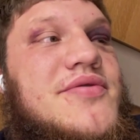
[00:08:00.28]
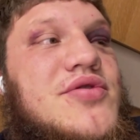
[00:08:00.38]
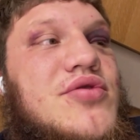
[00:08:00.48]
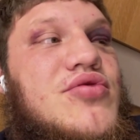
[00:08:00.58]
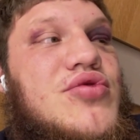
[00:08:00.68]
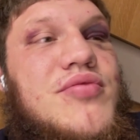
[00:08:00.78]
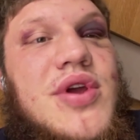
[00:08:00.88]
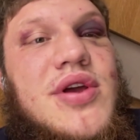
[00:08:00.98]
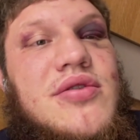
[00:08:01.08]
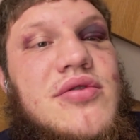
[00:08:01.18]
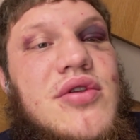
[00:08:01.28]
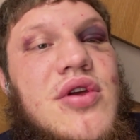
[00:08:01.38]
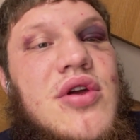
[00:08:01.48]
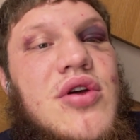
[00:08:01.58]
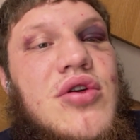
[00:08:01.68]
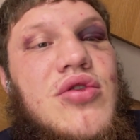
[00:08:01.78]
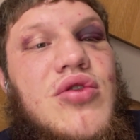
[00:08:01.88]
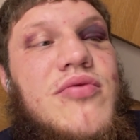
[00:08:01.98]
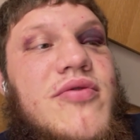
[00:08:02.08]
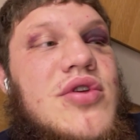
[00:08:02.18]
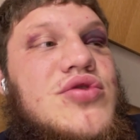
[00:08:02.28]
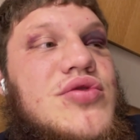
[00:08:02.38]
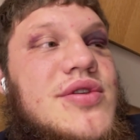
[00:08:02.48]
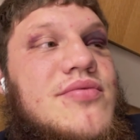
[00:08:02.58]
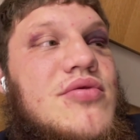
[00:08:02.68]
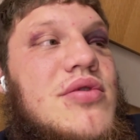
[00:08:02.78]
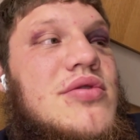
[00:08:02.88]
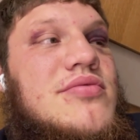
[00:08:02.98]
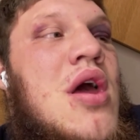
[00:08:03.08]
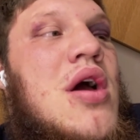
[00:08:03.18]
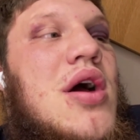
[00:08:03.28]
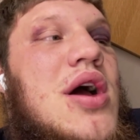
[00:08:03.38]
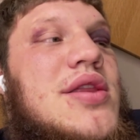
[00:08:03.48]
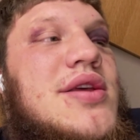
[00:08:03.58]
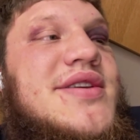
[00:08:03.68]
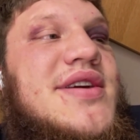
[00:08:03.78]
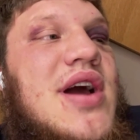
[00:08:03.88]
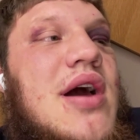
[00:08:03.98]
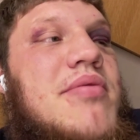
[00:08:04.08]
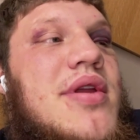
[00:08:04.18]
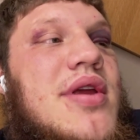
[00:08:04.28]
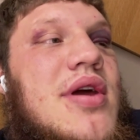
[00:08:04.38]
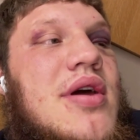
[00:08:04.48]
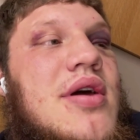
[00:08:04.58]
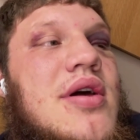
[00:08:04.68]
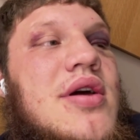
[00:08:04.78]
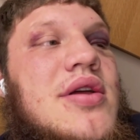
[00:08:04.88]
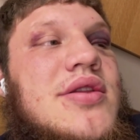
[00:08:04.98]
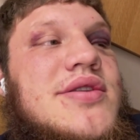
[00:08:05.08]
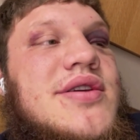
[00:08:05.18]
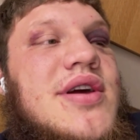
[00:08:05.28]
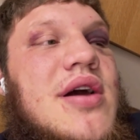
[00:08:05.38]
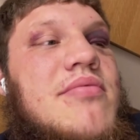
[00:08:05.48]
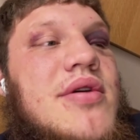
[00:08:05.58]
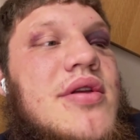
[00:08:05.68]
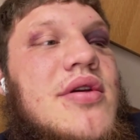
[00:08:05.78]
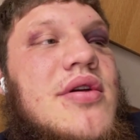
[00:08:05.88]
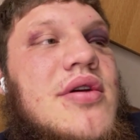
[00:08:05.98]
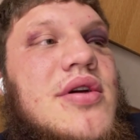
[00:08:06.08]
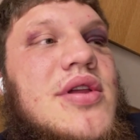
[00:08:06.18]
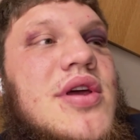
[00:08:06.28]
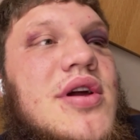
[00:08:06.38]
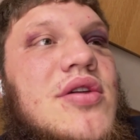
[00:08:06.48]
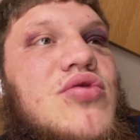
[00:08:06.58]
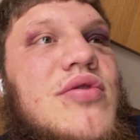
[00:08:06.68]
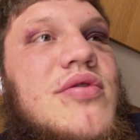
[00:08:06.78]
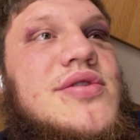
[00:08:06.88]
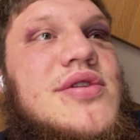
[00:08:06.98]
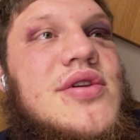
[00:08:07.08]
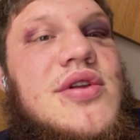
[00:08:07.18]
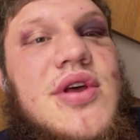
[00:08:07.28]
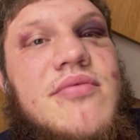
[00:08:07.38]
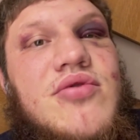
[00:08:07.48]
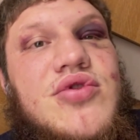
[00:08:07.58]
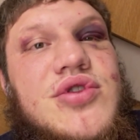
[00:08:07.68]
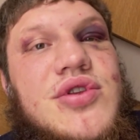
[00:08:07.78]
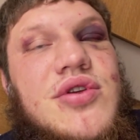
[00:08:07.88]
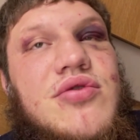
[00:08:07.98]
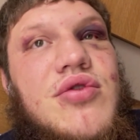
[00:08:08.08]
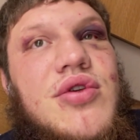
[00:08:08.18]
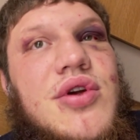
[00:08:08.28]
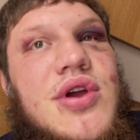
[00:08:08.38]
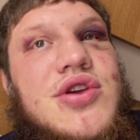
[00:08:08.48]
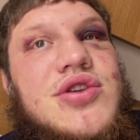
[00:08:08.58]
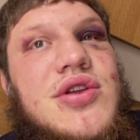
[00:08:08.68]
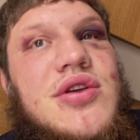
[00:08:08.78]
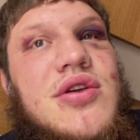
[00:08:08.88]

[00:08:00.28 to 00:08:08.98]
все. Вот у меня Рома Волошко со мной был. А на декабрь, на декабрь, когда я готовился, там тоже такой, конечно,